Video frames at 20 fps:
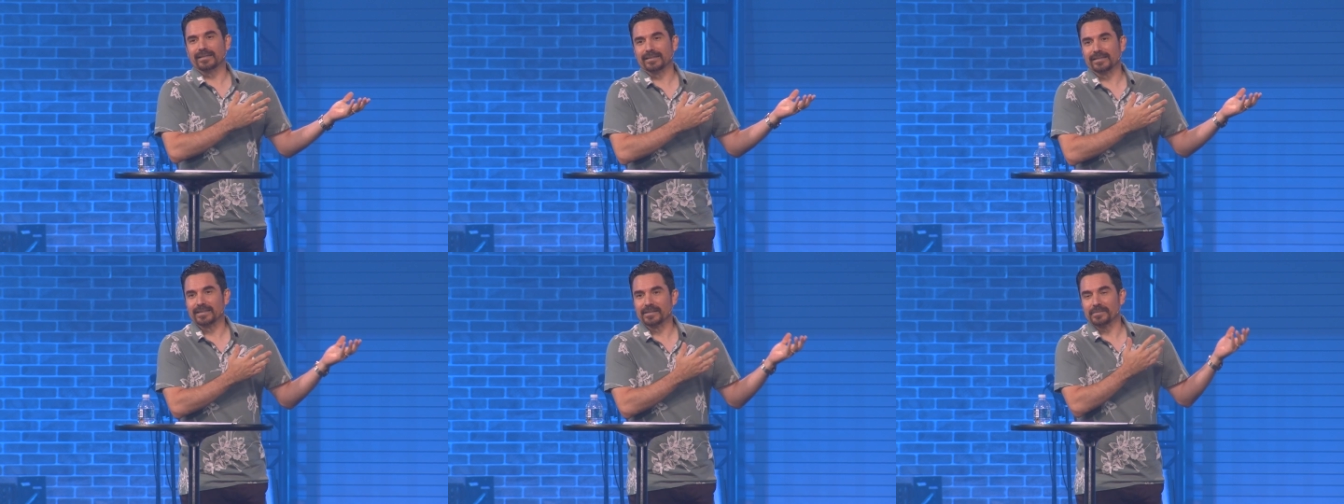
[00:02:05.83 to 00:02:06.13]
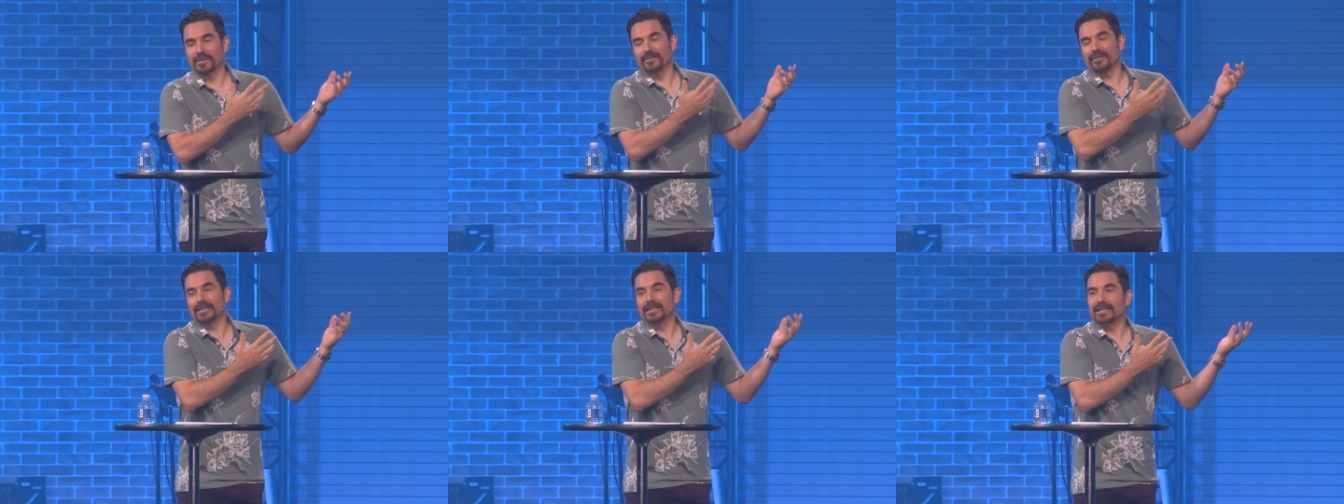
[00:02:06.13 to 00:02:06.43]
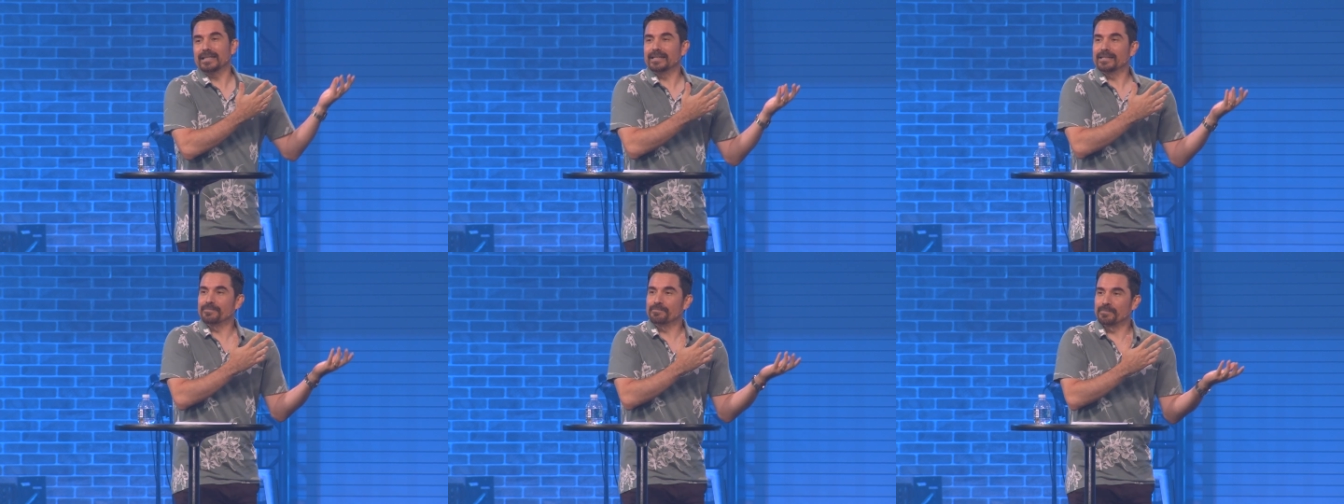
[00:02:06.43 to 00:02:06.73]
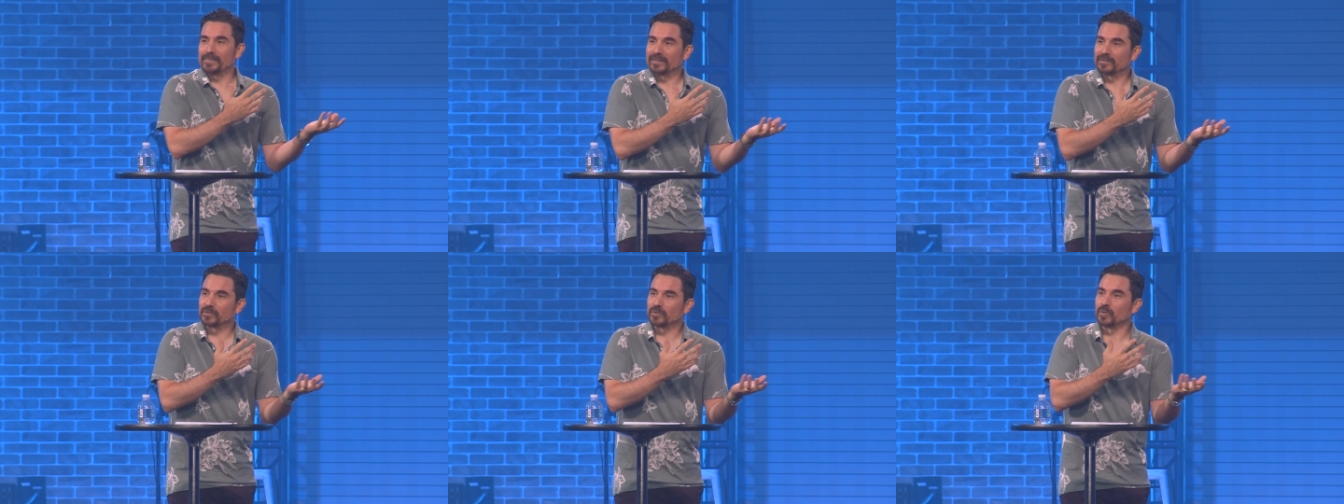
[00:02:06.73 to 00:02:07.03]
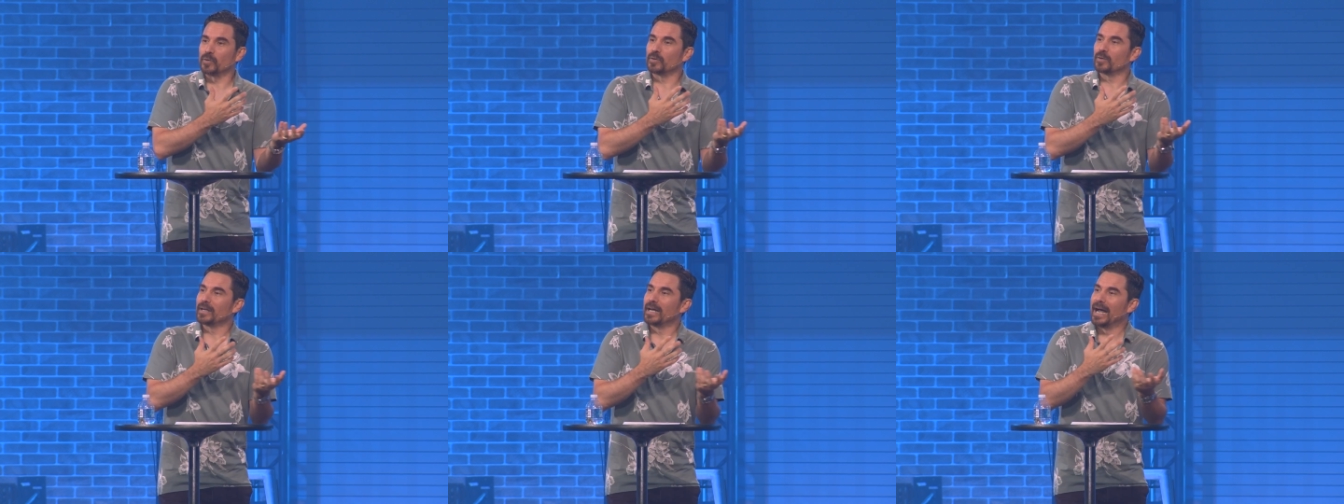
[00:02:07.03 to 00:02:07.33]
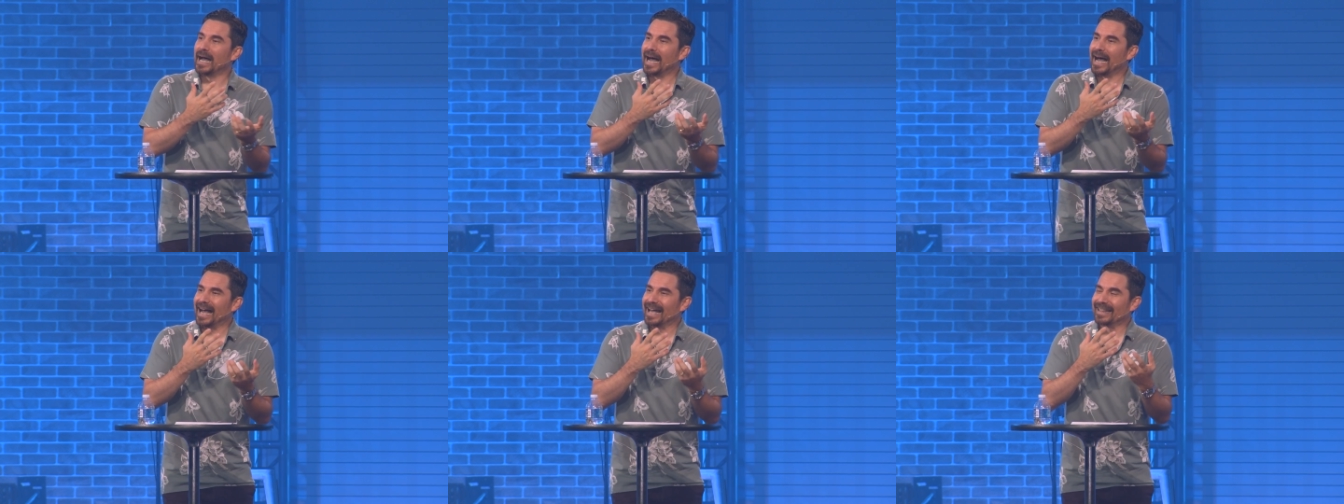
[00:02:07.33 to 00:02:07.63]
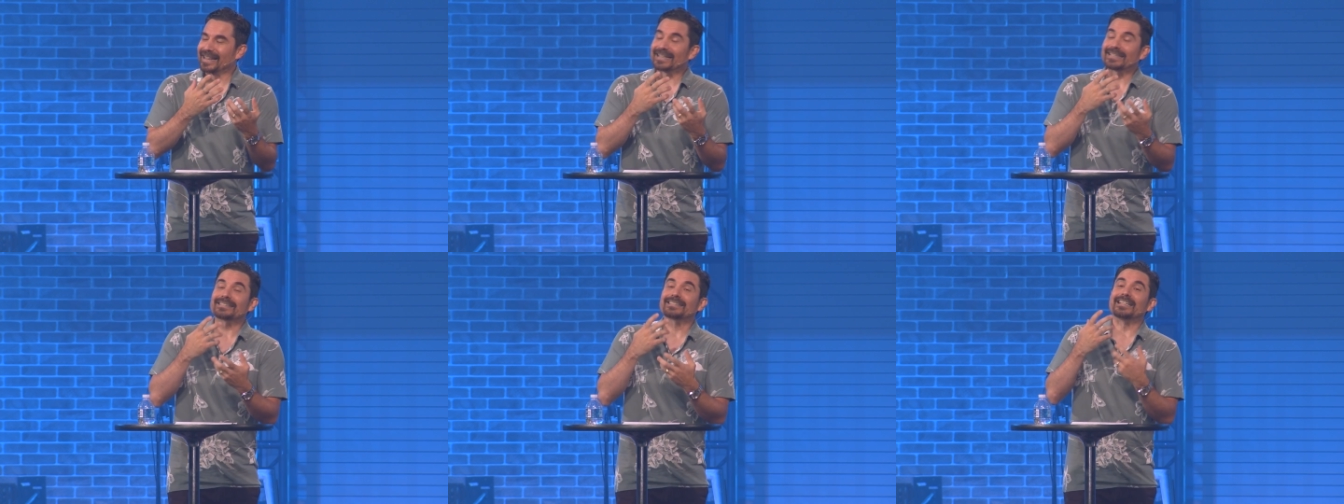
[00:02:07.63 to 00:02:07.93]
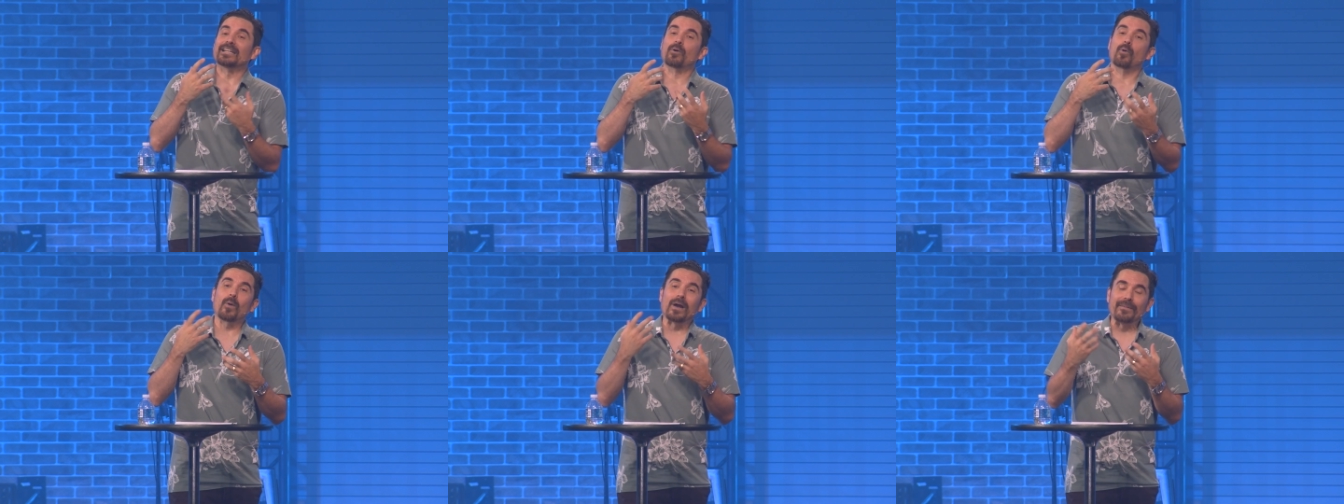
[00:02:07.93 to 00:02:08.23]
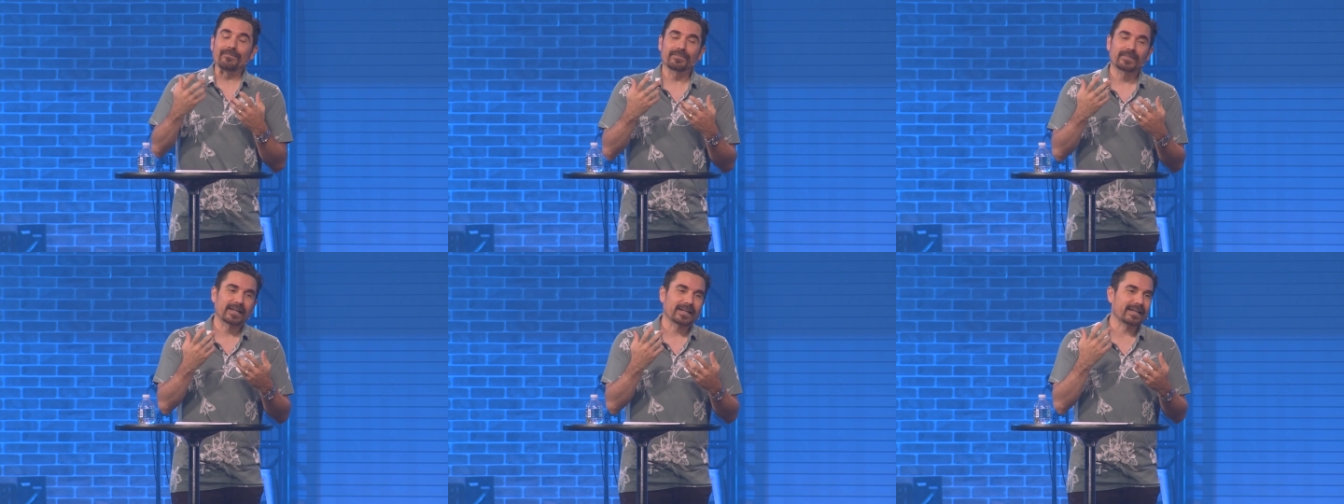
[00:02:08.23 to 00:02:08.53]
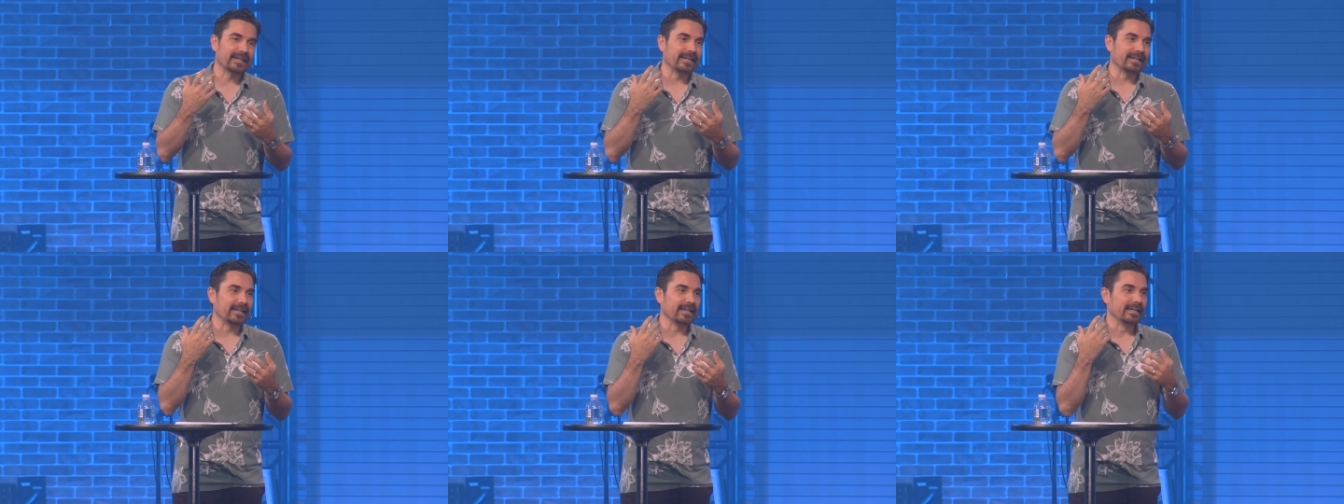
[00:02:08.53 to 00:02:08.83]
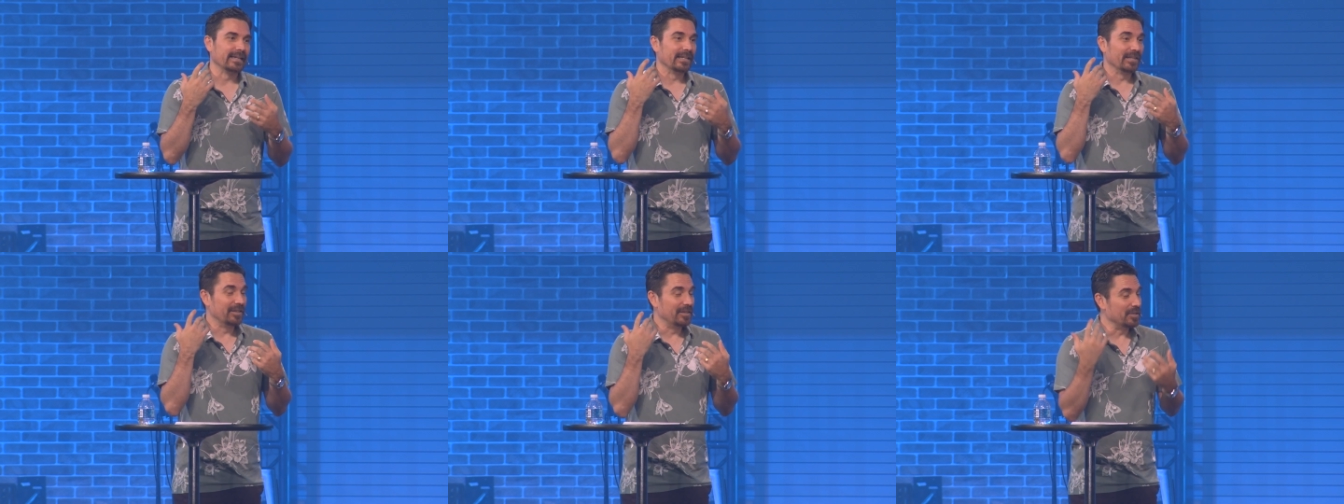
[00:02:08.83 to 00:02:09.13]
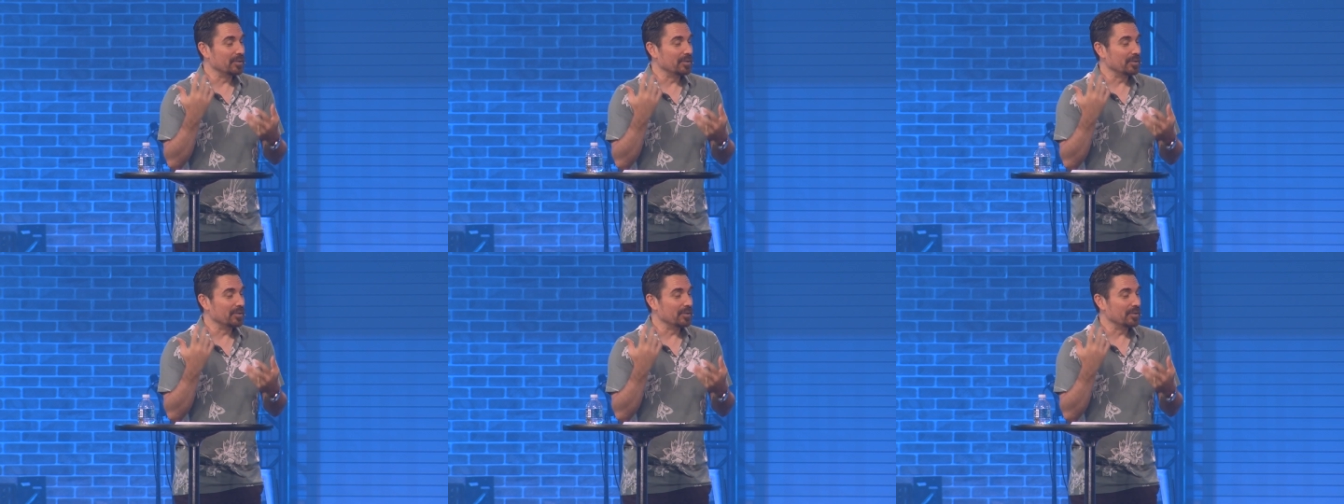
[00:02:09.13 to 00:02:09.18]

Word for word: que se llamaba Eli empezó a darse cuenta que